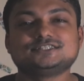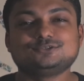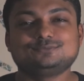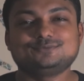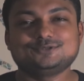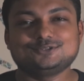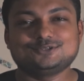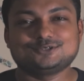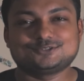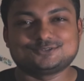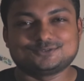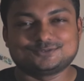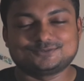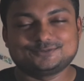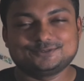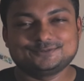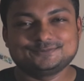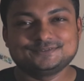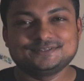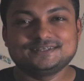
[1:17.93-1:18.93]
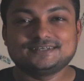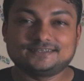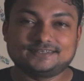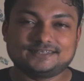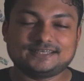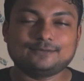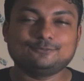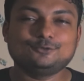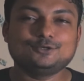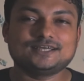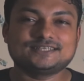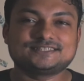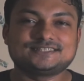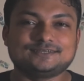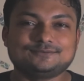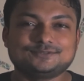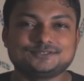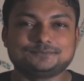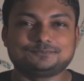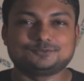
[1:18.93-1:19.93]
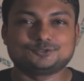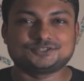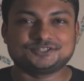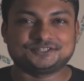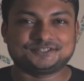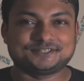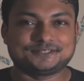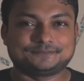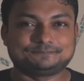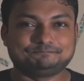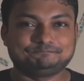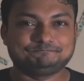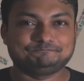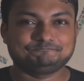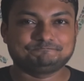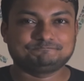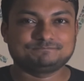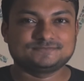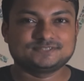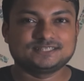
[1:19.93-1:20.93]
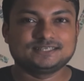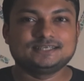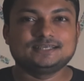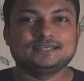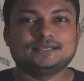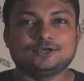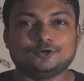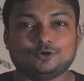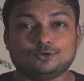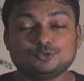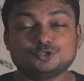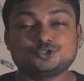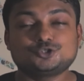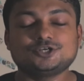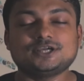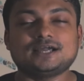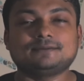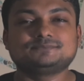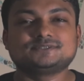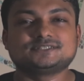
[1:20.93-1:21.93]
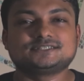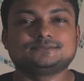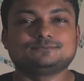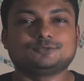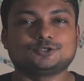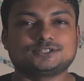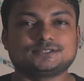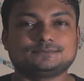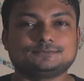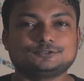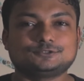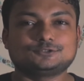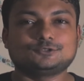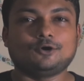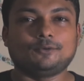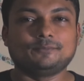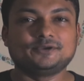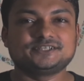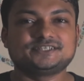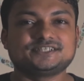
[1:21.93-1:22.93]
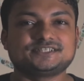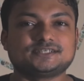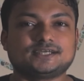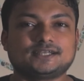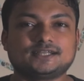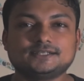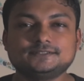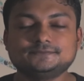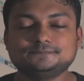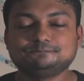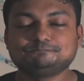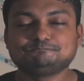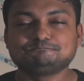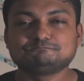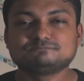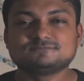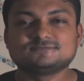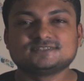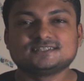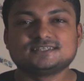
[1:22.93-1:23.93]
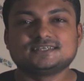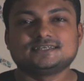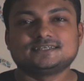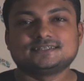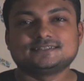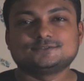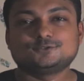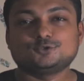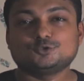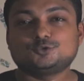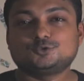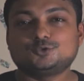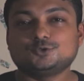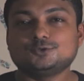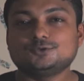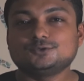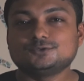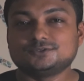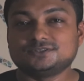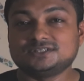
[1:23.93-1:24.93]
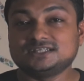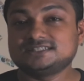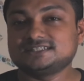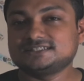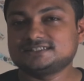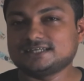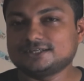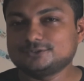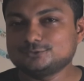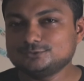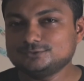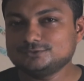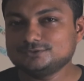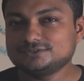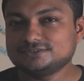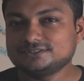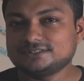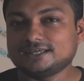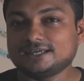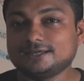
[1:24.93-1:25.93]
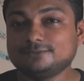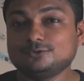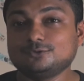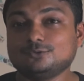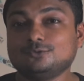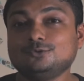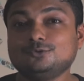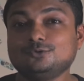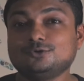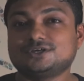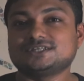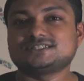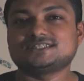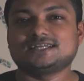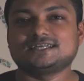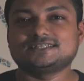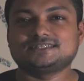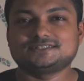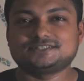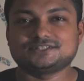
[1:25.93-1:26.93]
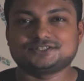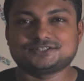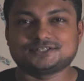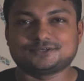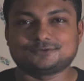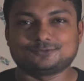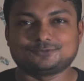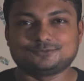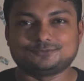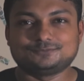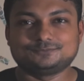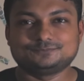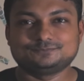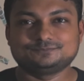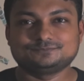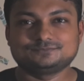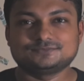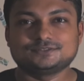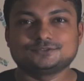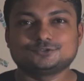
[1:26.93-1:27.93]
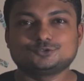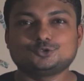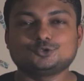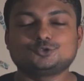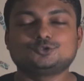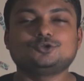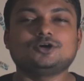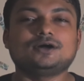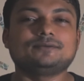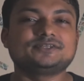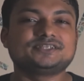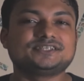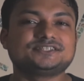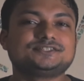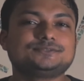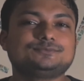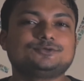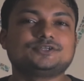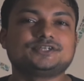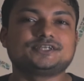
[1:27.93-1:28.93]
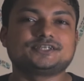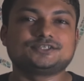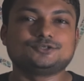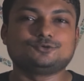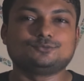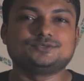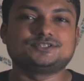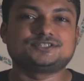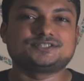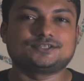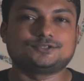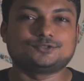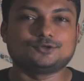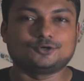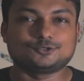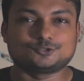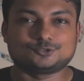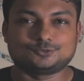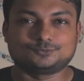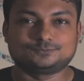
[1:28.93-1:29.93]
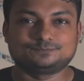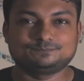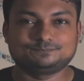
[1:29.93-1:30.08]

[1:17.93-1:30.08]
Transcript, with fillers: সুপ্রিয় দর্শক কেমন লাগছে আমাদের প্রচেষ্টা অবশ্যই আপনাদের মতামত কমেন্টে জানান তথ্য নিজে জানুন এবং অন্যকে জানাতে চেষ্টা করুন তথ্য আমাদের জীবনের একটি অবিচ্ছেদ্য অংশ